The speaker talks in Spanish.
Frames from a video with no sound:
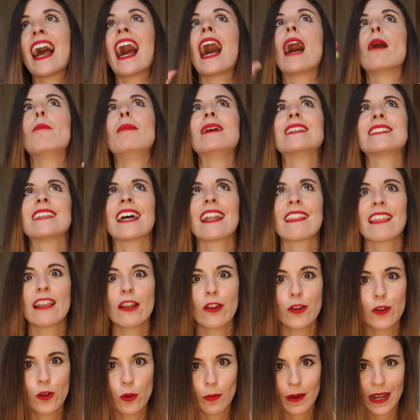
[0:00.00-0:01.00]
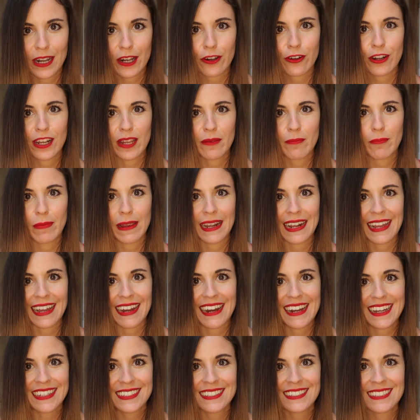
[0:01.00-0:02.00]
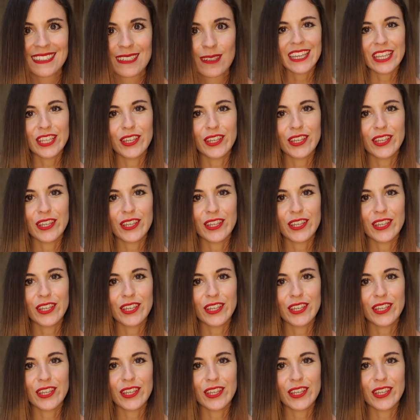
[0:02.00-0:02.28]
a pesar de los nubarrones belgas.